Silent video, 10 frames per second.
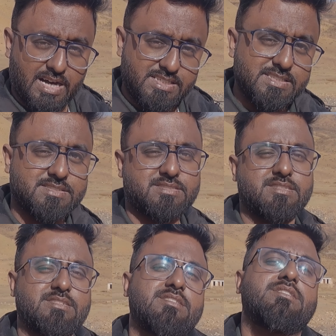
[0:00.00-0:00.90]

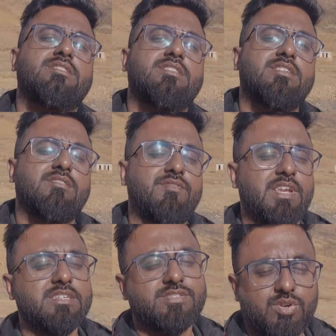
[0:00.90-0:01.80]
हाईएस्ट
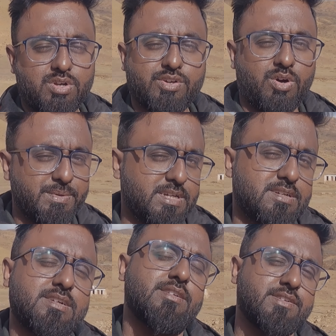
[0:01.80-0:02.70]
विलेज कॉल्ड कॉमिक
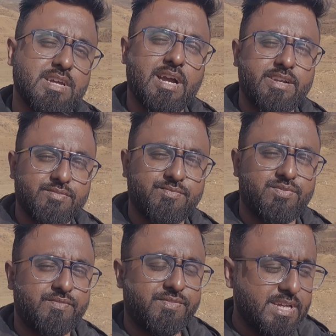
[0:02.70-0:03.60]
इसकी हाइट है
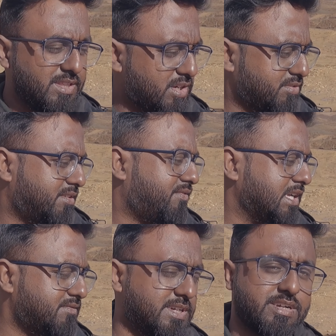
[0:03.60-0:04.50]

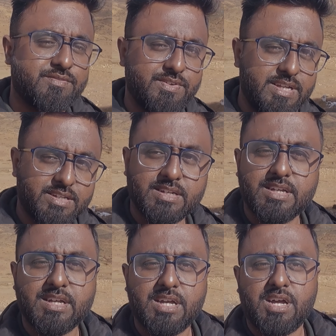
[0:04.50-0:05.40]
15,500 फीट
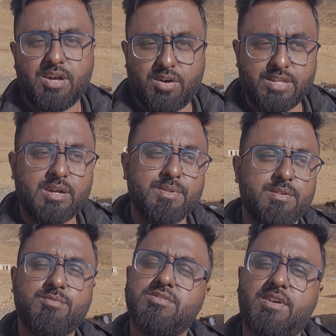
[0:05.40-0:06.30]
और यहाँ पे
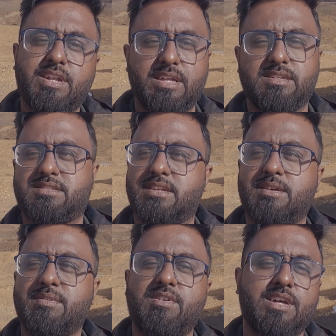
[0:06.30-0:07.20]
सब कुछ वर्ल्ड हाईएस्ट है
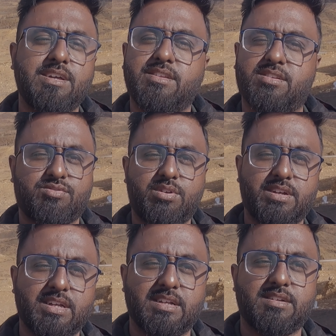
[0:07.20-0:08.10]
यहाँ पे वर्ल्ड हाईएस्ट
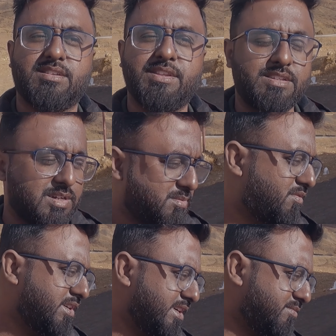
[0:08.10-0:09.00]
रेस्टोरेंट है नीचे
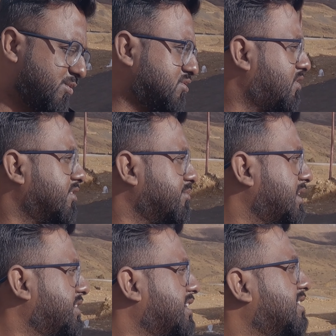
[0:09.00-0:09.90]
आपको वर्ल्ड हाईएस्ट पोस्ट ऑफिस
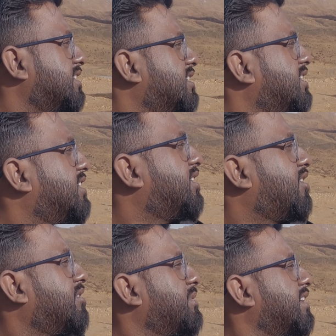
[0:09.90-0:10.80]
मिला था
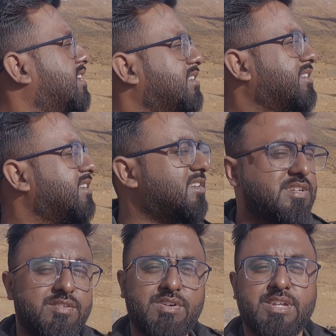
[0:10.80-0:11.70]
और मेरे ख्याल से
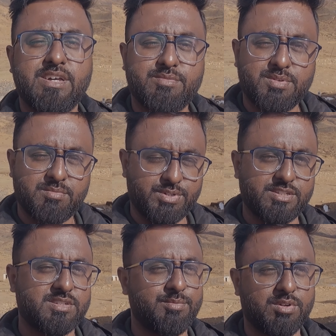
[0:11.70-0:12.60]
ये वर्ल्ड हाईएस्ट
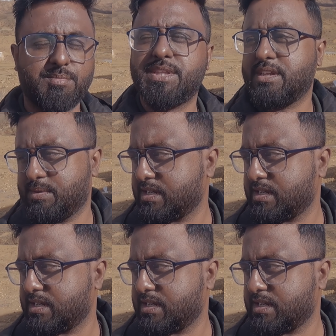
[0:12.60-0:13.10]
नेस्ट भी होगा पता नहीं